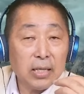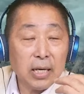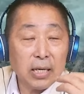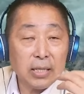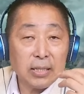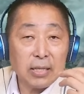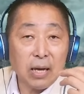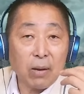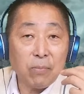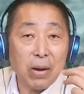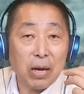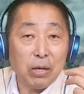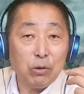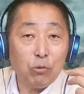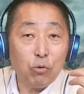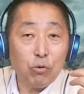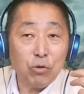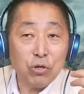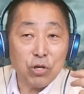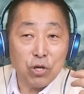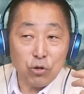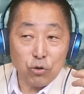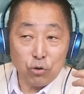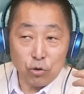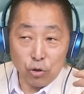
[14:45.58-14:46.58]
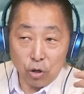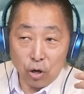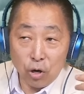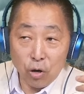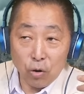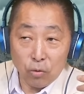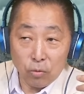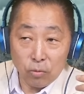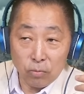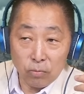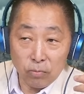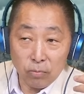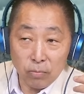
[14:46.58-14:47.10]
一千三百多年之
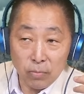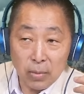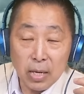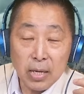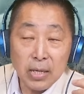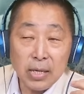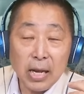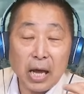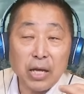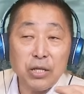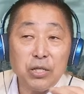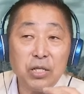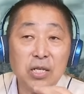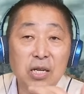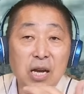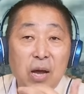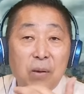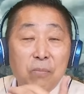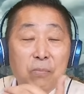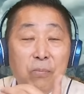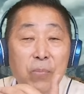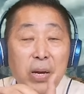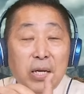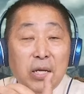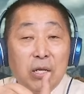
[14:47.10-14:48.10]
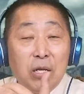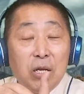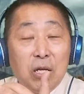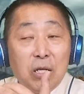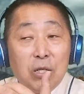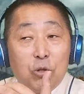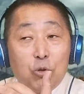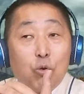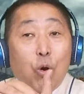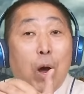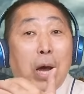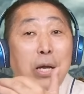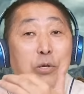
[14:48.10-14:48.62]
后，他竟然被
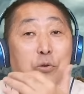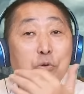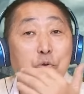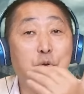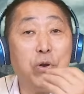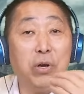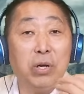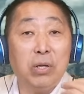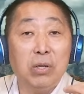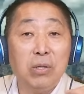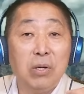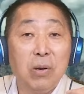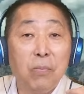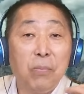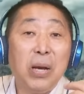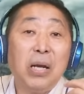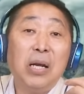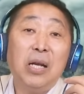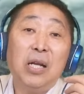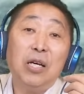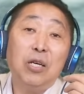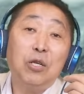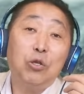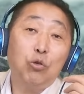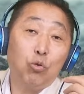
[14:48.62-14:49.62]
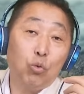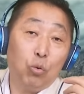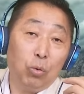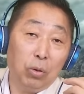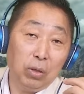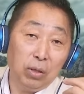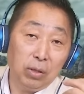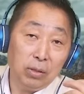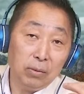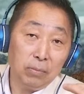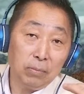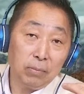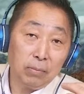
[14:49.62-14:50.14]
穿越被勒索
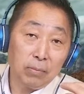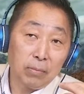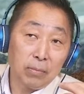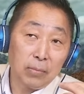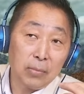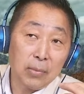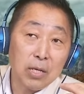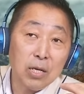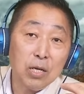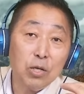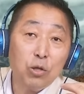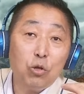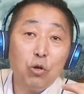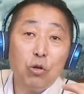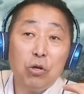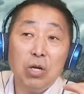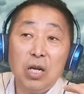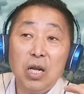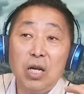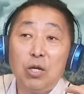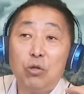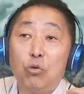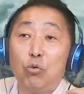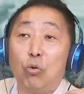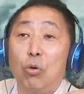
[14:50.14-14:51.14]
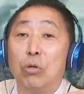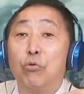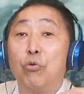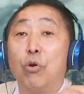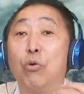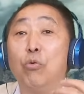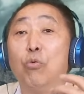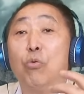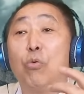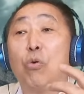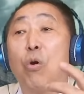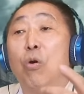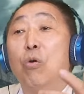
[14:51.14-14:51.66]
了，就勒索
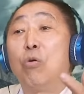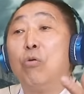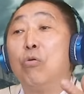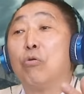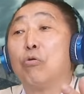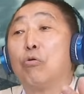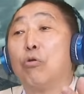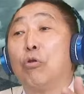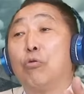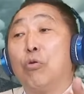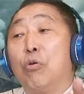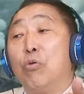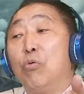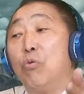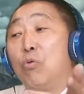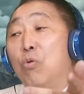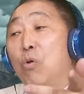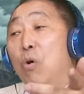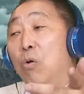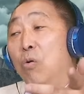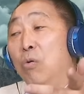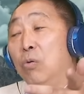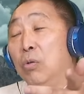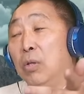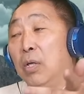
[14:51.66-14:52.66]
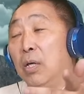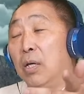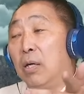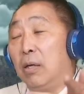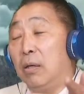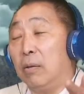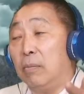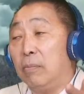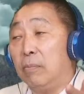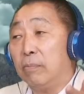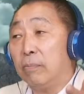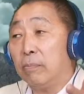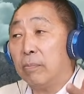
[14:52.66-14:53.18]
孙悟空，说孙悟空
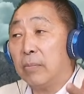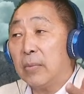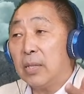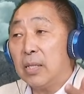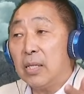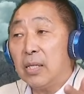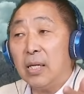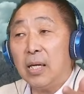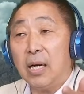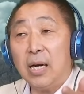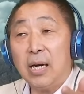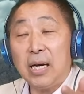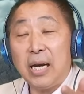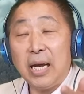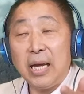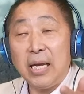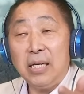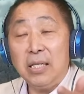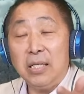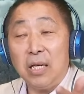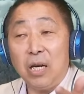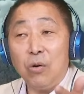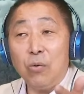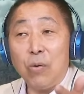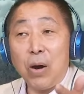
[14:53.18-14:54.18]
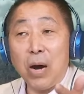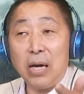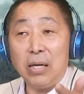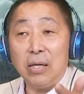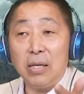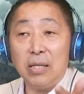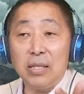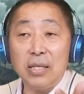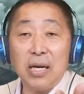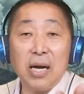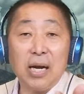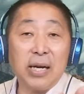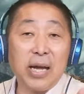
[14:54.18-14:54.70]
的这个黑神话
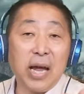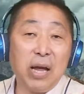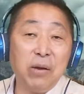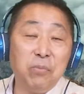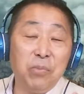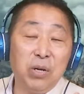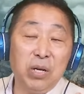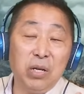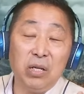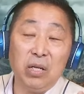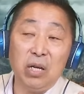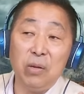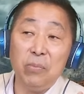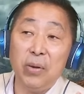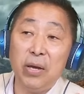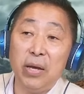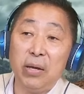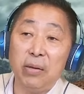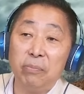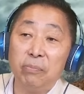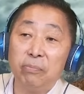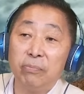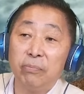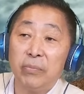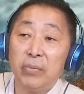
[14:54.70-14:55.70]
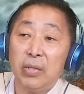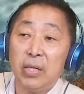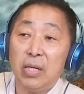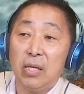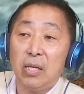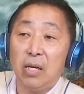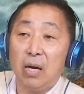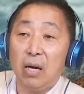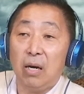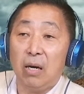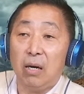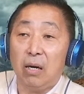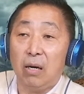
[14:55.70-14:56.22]
呢，这个 game 里里面，
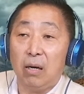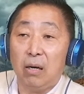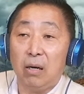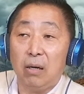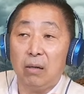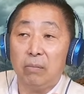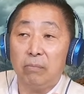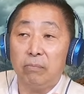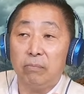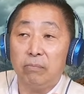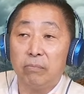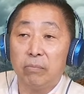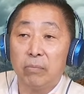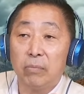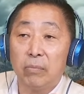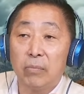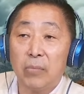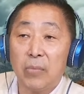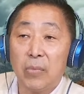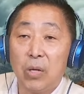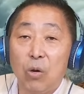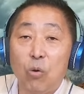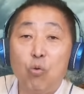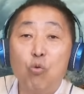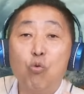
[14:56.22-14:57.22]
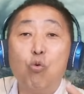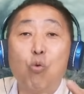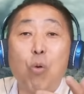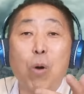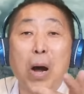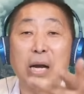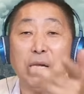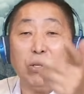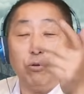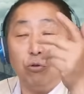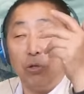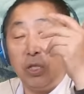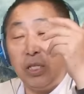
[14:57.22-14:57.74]
呃，物
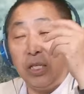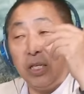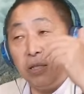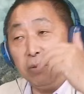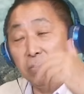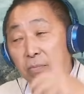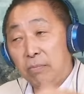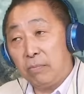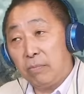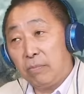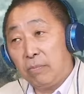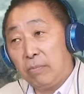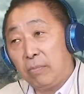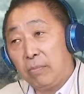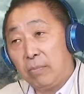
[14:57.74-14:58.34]
化女性，